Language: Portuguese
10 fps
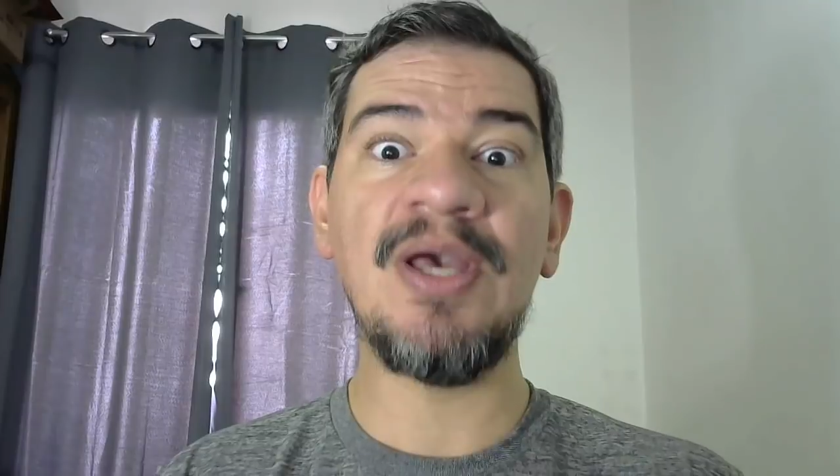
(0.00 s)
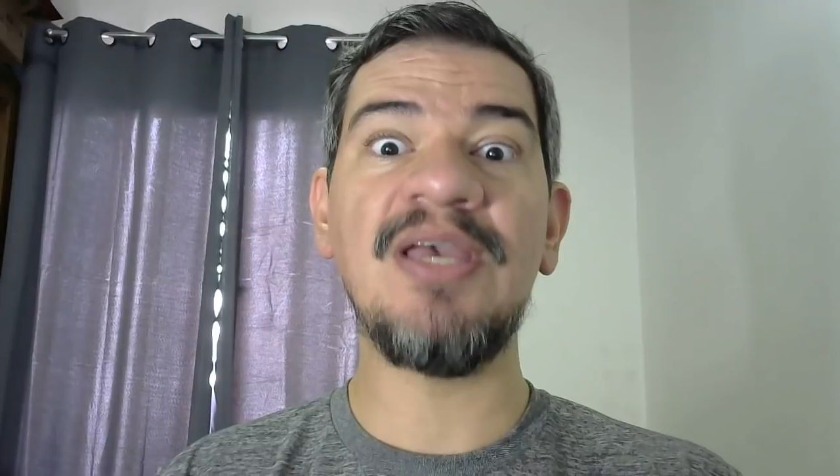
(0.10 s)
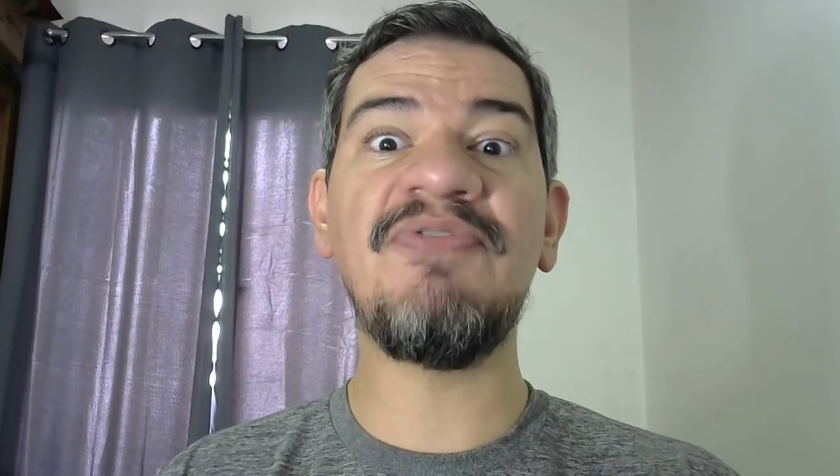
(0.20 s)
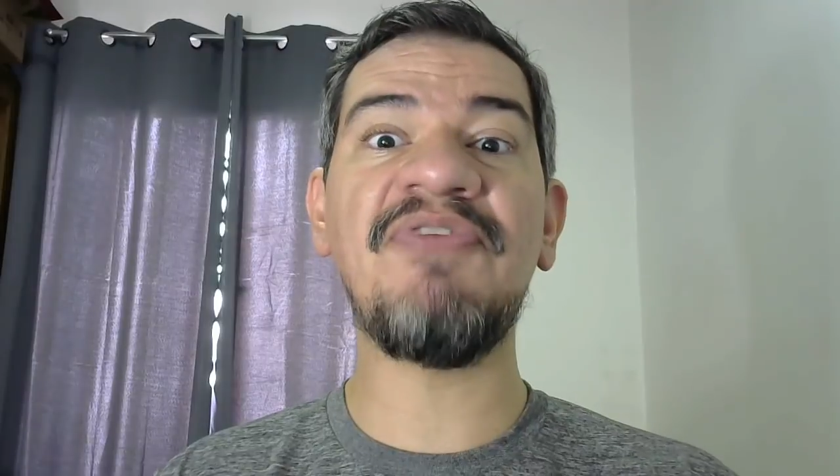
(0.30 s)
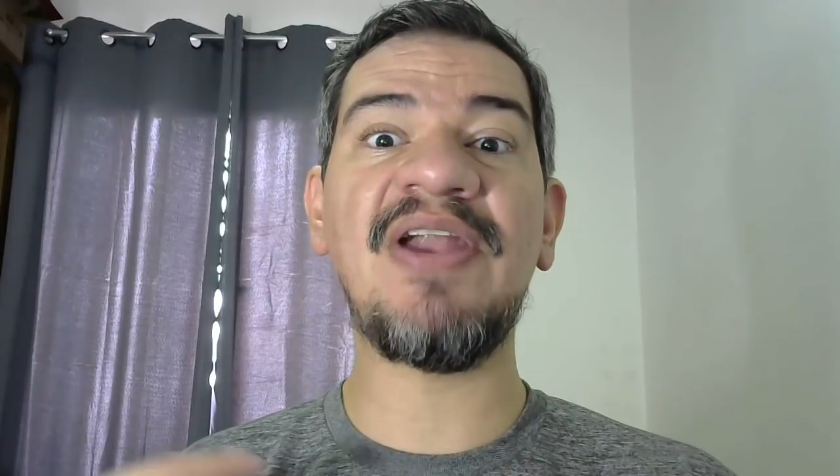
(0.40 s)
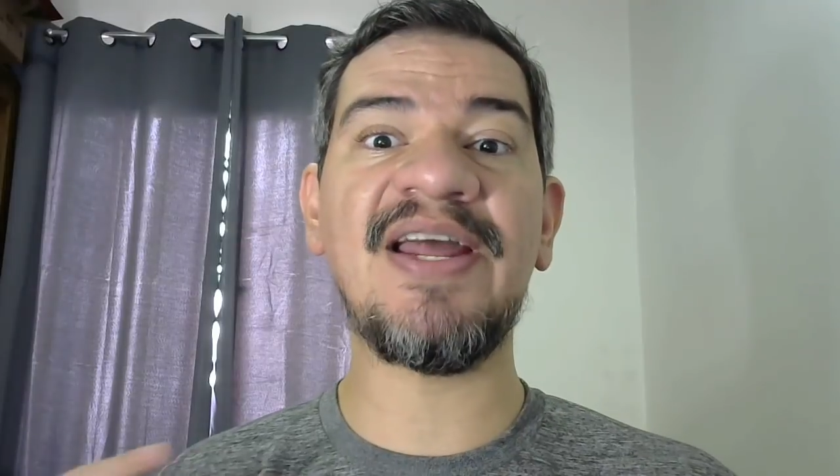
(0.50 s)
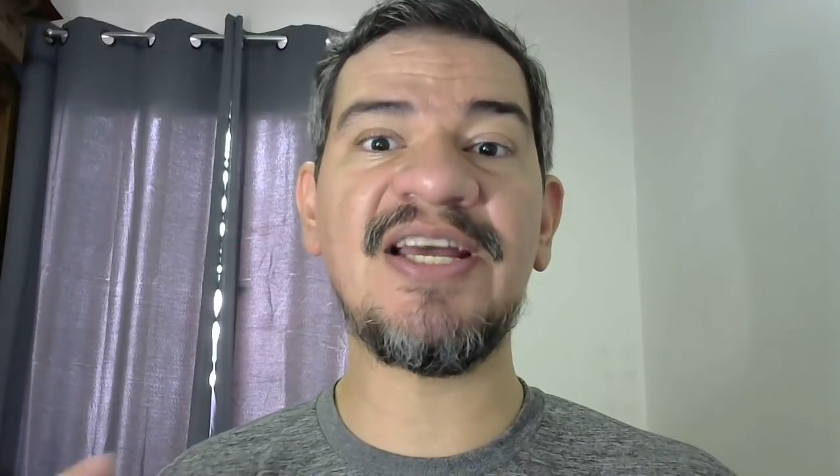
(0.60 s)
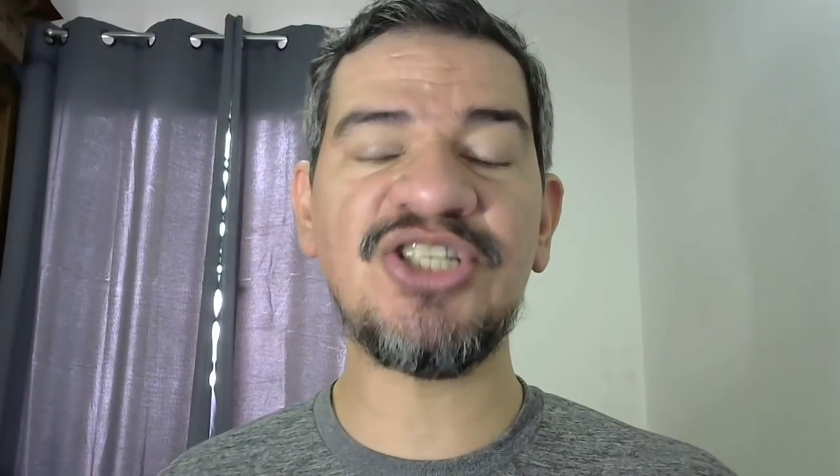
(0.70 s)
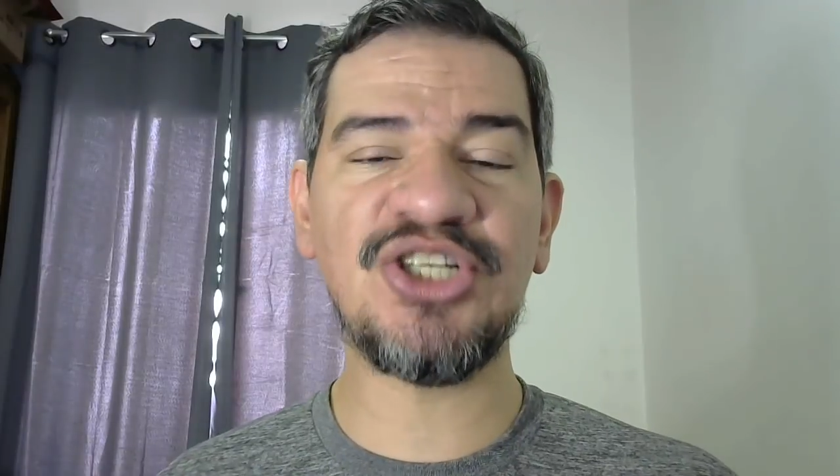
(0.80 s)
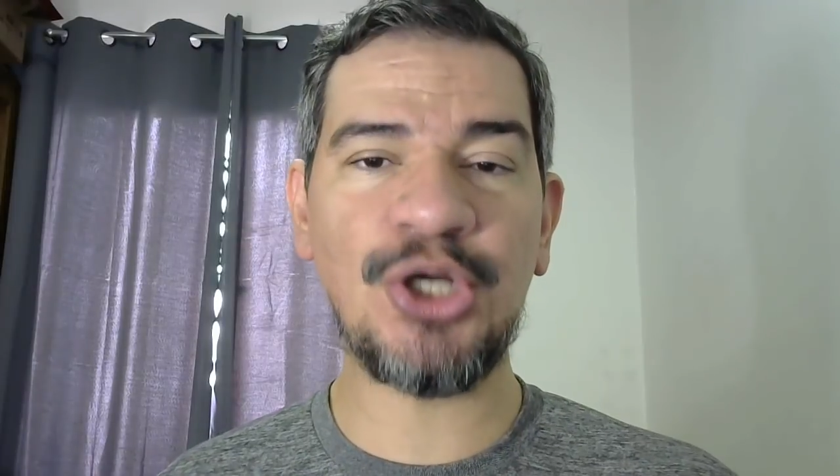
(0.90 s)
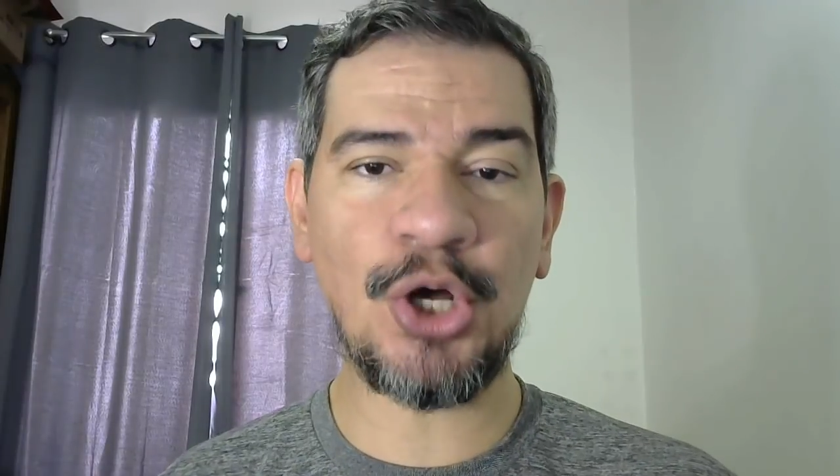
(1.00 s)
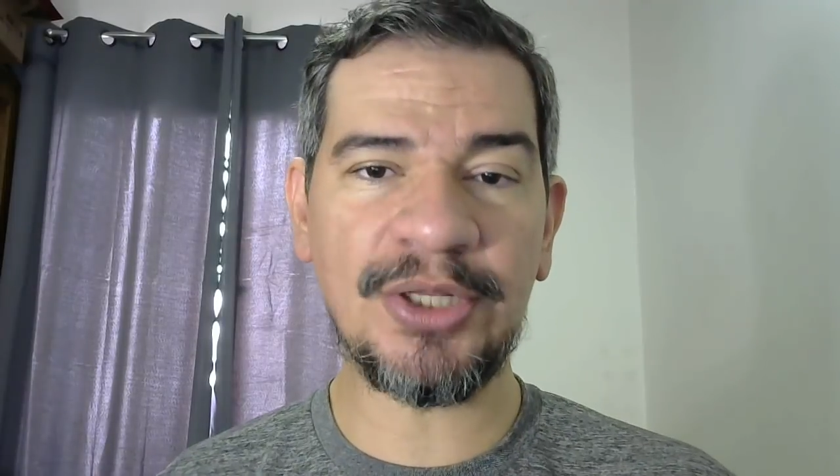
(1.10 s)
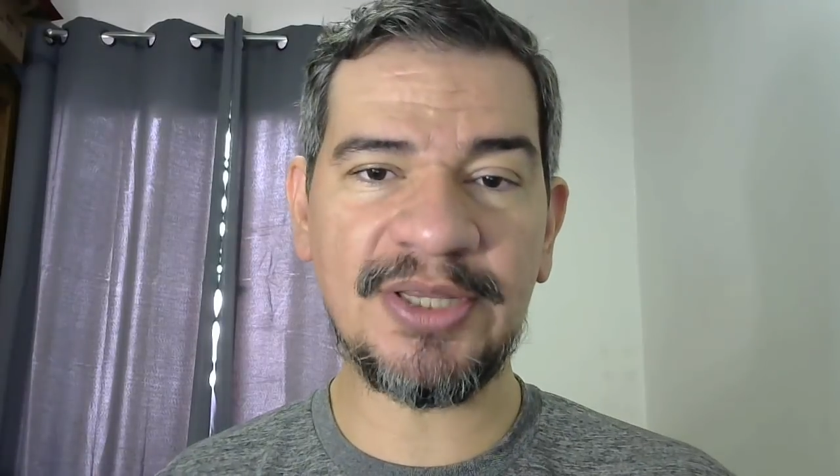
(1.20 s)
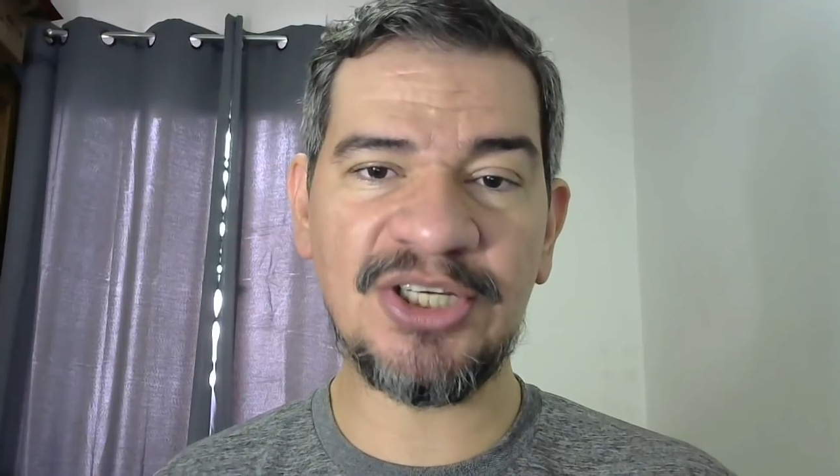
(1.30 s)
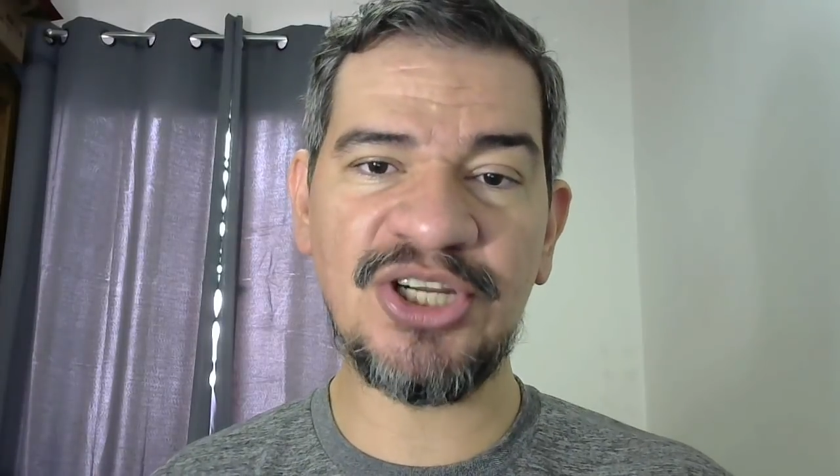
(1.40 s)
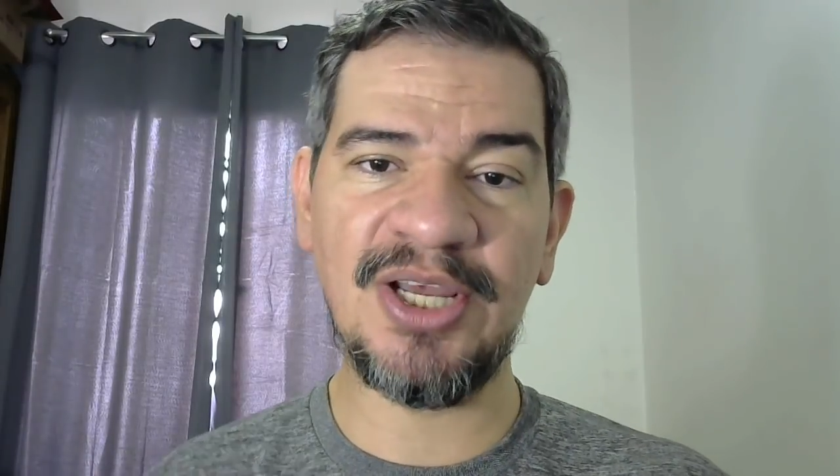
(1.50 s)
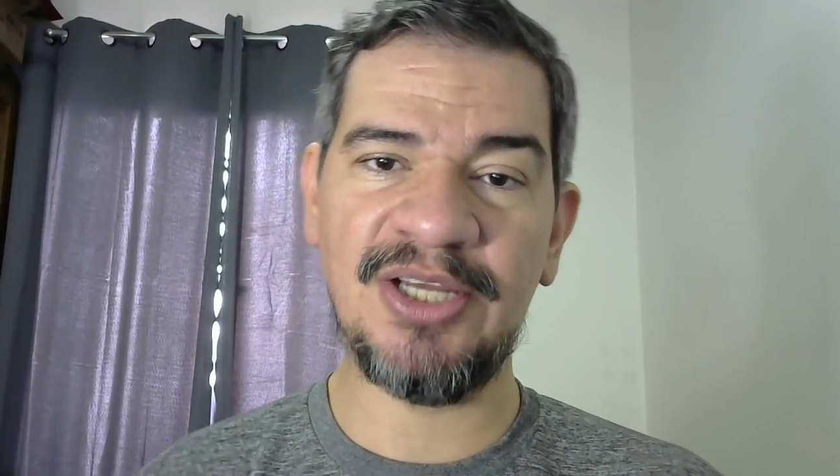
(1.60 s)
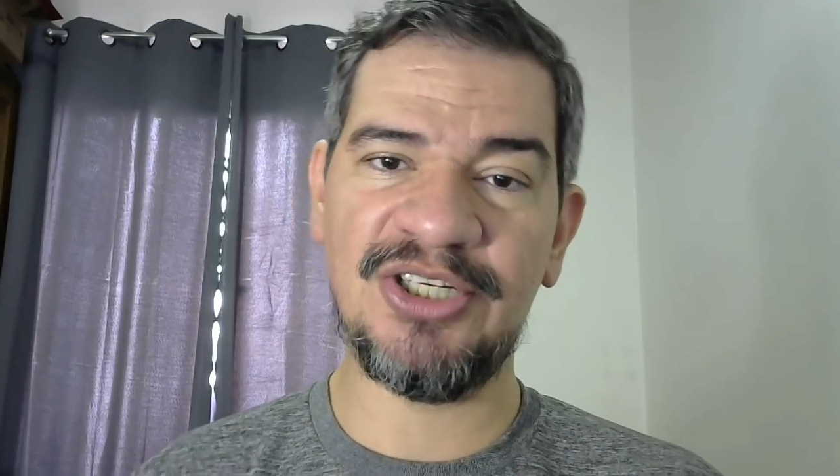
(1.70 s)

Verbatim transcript: e vou falar as notas